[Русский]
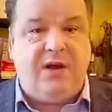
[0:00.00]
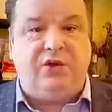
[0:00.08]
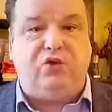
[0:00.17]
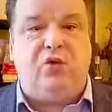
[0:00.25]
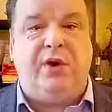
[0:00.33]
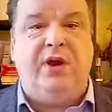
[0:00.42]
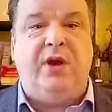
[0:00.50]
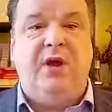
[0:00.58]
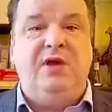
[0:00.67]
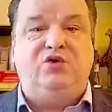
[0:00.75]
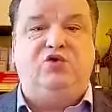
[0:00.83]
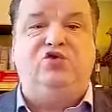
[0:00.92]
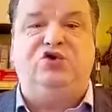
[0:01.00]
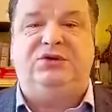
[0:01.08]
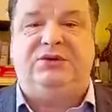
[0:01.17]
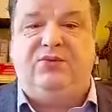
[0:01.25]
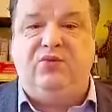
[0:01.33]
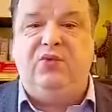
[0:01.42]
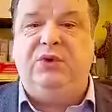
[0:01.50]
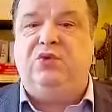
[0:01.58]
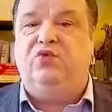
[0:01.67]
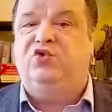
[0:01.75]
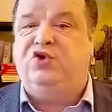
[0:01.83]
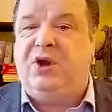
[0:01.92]
который существует
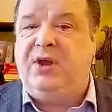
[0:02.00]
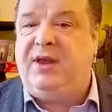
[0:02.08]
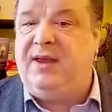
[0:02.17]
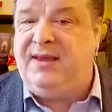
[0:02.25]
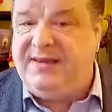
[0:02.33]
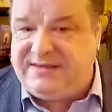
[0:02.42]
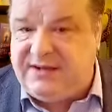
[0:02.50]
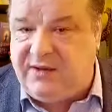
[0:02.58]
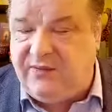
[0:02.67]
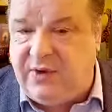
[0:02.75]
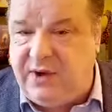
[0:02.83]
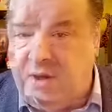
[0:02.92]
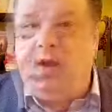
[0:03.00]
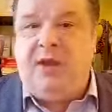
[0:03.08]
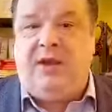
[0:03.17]
уже издревле.